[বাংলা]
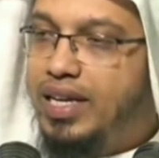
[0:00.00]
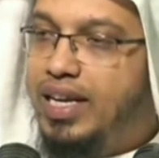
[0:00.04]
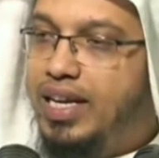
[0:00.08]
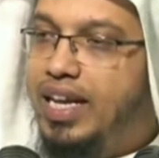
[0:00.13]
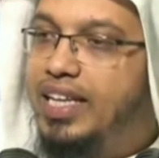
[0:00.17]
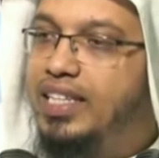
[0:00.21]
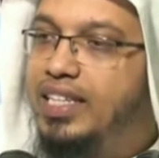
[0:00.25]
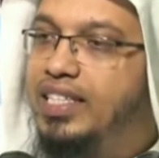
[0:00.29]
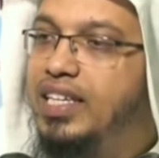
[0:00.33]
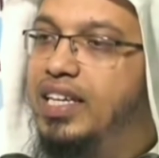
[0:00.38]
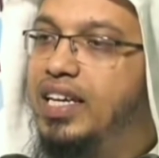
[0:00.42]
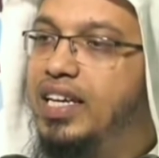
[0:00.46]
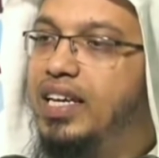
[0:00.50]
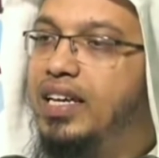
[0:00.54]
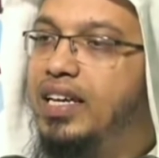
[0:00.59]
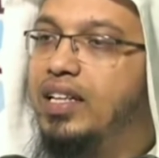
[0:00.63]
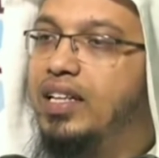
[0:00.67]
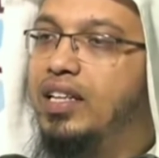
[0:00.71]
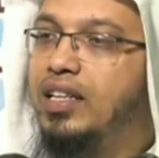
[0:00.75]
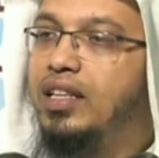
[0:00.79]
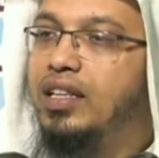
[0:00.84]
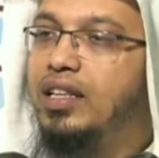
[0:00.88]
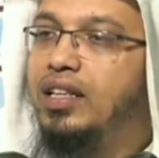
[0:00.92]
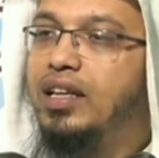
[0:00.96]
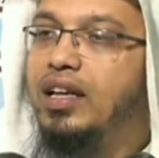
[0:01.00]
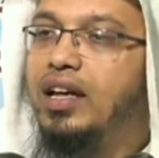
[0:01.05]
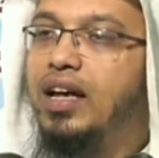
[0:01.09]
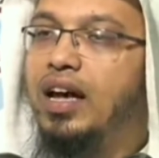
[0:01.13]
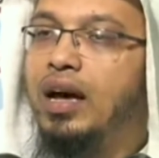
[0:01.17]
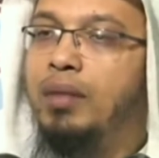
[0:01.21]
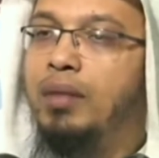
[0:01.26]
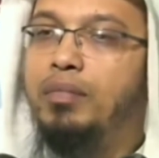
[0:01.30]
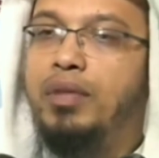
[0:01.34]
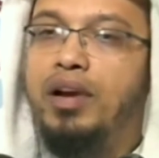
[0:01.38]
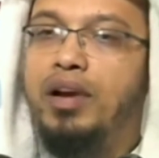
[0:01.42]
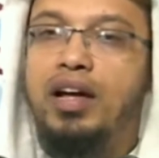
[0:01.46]
এই যে
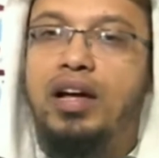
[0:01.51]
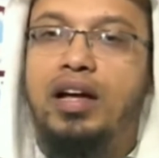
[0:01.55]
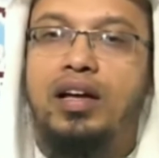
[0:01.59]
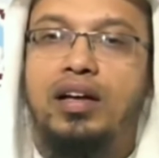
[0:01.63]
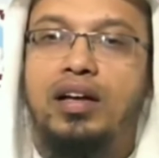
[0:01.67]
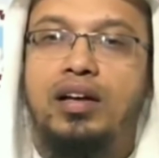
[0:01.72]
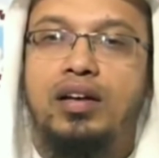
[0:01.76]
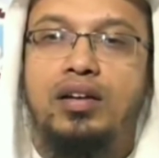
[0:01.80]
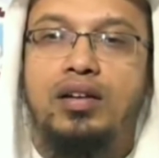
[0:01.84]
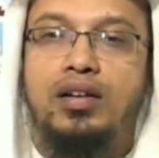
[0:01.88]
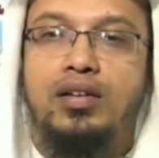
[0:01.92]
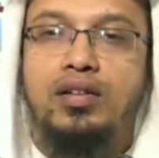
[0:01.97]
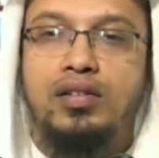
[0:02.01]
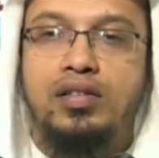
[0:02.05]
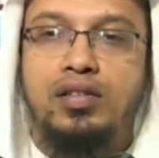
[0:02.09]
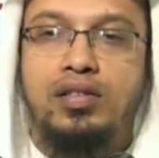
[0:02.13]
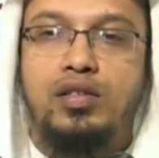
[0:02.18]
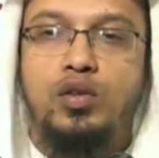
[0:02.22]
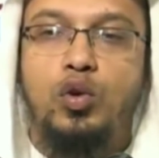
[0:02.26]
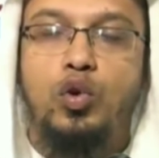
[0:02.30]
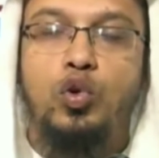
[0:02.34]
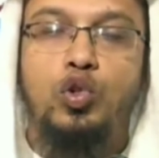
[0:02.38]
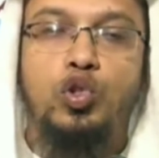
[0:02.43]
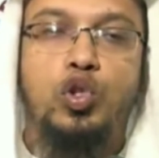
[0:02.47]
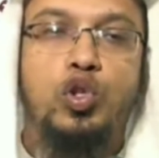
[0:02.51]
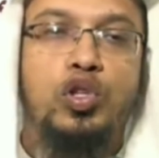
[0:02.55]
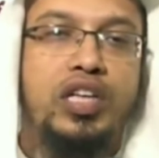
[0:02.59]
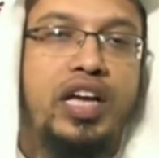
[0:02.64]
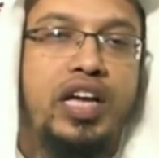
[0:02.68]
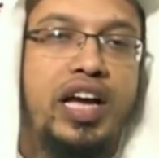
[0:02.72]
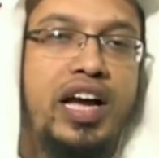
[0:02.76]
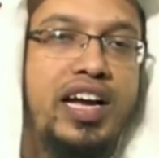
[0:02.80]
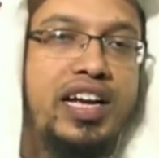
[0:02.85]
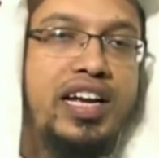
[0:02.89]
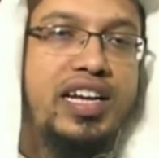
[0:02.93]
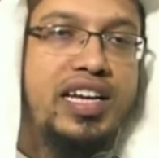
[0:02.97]
আমরা ওষুধ
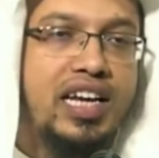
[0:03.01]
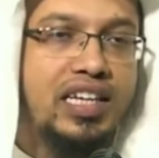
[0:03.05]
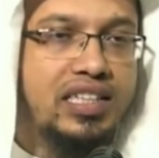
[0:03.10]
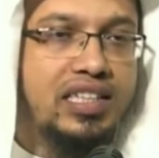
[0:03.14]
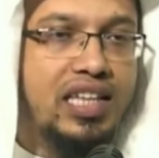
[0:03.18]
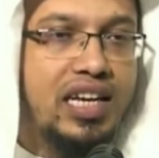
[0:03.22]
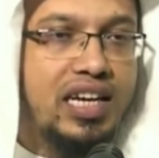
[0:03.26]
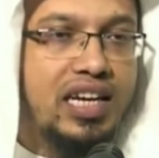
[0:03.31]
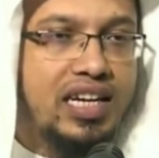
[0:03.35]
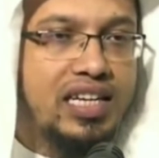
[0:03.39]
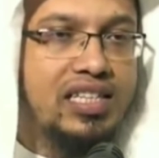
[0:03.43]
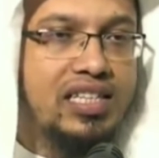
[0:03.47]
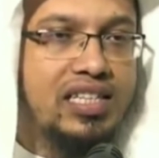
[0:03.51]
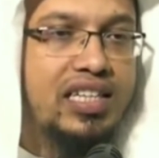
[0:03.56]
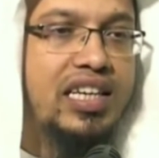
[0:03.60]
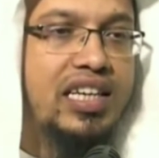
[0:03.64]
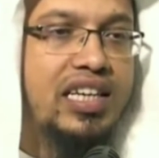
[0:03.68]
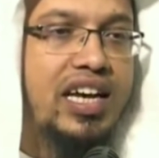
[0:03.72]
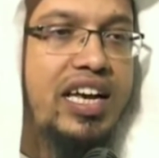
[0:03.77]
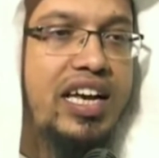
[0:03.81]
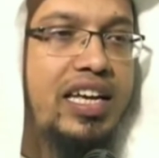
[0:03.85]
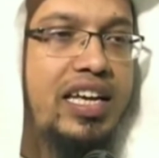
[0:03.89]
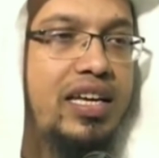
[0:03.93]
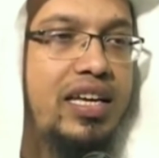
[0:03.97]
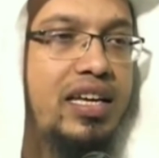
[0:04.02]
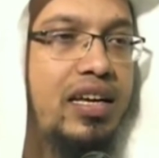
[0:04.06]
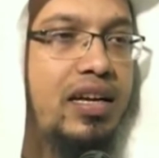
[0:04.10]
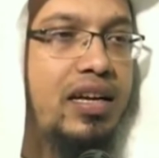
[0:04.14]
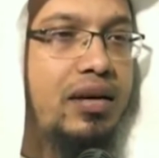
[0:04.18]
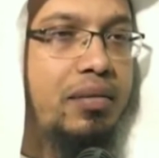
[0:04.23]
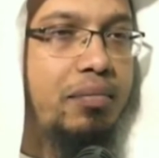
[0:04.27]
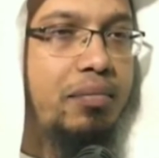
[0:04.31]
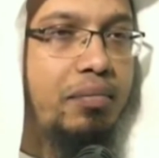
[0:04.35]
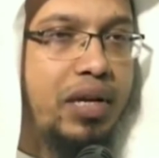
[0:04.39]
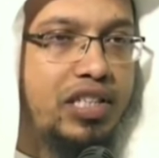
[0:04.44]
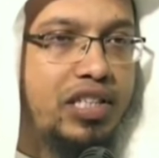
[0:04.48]
খাই ডাক্তারের কাছে যাই
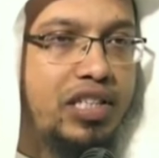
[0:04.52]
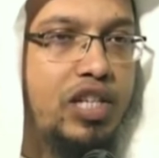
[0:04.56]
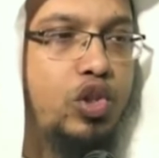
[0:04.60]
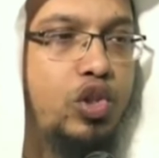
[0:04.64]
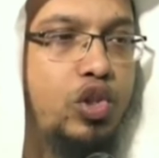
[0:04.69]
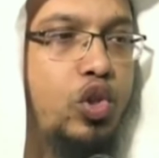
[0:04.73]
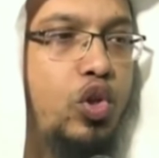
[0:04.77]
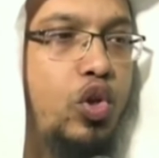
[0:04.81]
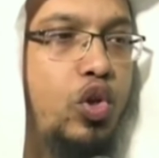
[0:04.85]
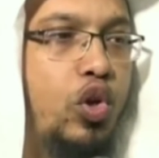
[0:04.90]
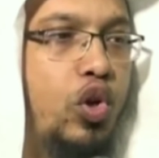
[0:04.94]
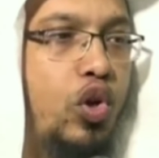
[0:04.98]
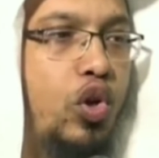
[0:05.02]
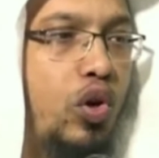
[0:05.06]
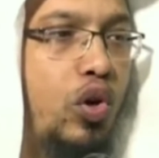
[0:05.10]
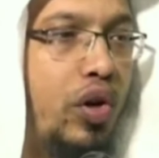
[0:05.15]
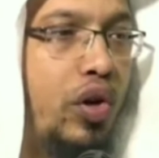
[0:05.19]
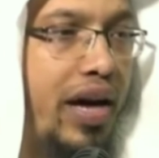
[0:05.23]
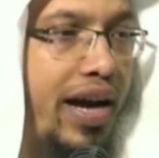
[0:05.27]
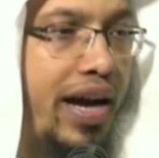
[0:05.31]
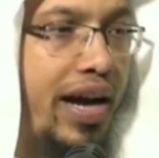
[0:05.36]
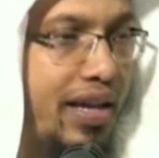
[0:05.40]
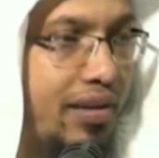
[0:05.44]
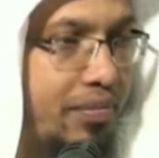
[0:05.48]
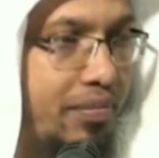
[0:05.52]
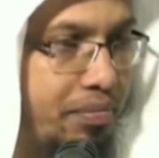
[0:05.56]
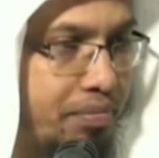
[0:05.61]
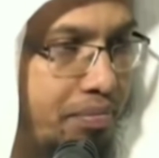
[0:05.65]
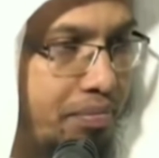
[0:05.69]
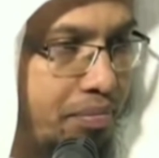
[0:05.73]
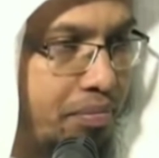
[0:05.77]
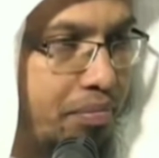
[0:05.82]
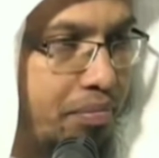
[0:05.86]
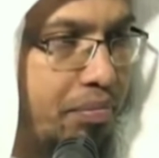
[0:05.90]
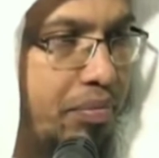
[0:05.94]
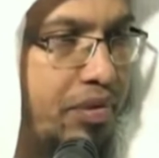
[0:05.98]
বাঁচার জন্য হ্যাঁ
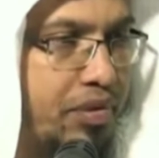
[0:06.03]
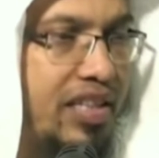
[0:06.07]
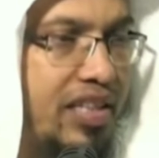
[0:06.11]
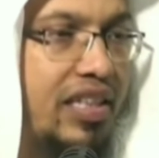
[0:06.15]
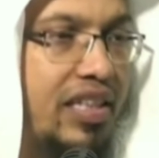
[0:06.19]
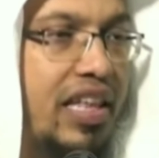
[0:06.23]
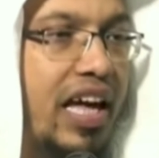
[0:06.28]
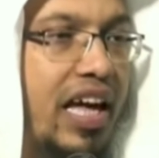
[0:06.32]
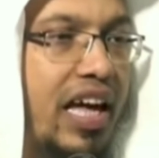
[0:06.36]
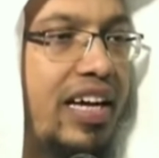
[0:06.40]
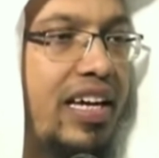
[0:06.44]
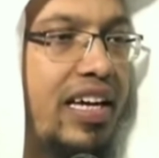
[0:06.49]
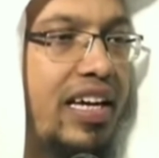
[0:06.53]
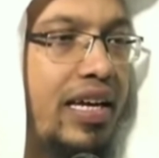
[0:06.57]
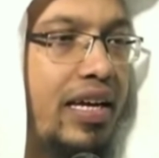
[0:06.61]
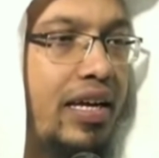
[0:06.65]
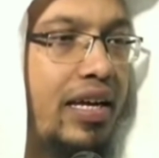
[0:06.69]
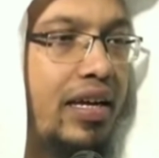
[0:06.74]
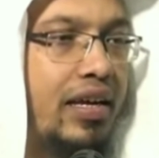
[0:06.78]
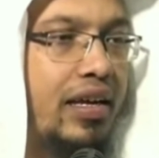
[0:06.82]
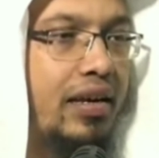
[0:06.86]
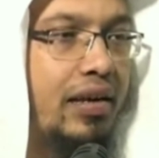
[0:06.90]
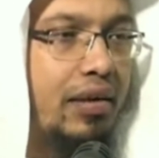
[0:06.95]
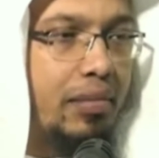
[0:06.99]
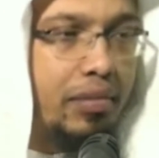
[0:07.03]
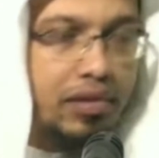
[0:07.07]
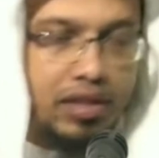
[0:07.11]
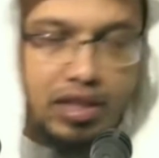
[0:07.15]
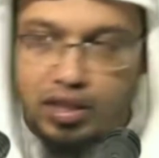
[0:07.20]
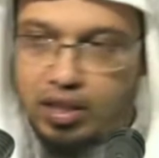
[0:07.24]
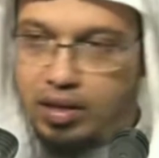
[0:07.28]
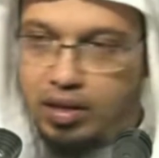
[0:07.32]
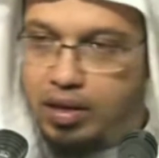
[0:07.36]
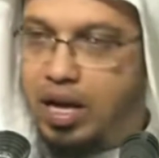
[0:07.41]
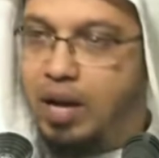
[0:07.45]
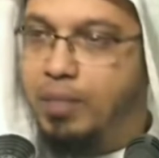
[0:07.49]
যাতে থাকে
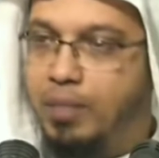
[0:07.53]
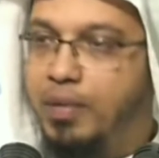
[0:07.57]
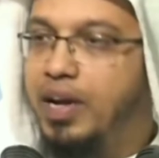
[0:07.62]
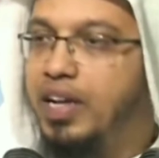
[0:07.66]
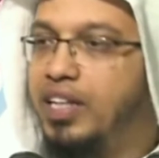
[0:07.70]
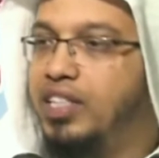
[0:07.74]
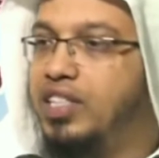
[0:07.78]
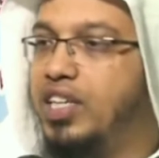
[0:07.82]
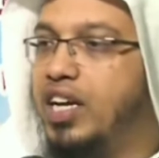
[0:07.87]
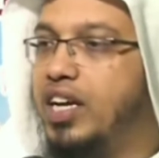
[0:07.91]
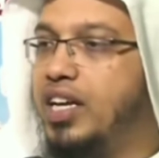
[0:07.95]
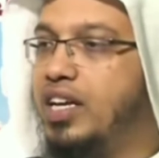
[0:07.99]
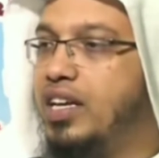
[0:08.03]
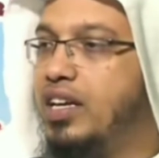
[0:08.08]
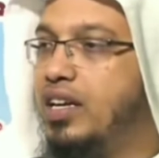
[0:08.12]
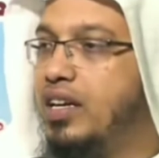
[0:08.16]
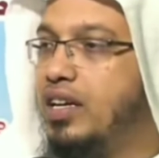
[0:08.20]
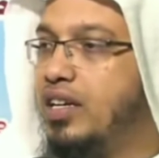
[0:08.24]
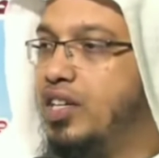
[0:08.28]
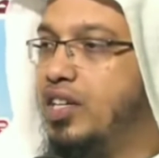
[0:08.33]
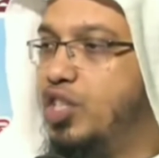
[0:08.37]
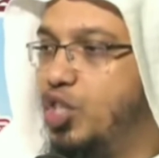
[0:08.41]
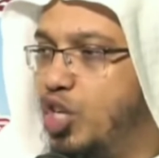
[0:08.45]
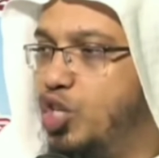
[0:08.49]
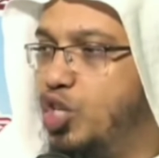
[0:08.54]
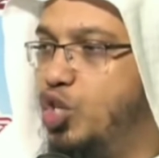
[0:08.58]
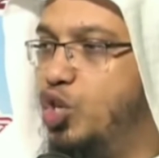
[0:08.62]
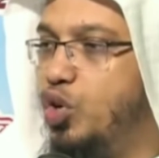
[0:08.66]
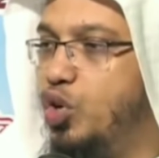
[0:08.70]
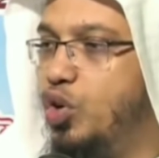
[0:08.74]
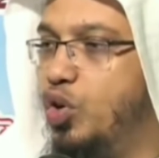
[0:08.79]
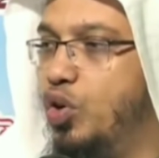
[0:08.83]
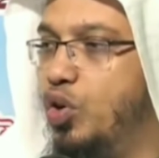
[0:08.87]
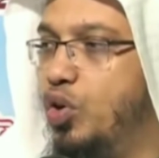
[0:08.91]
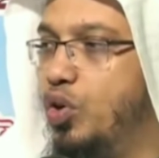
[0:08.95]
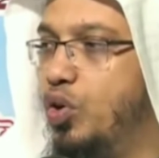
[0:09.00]
যাতে না মারা যায় সেই জন্য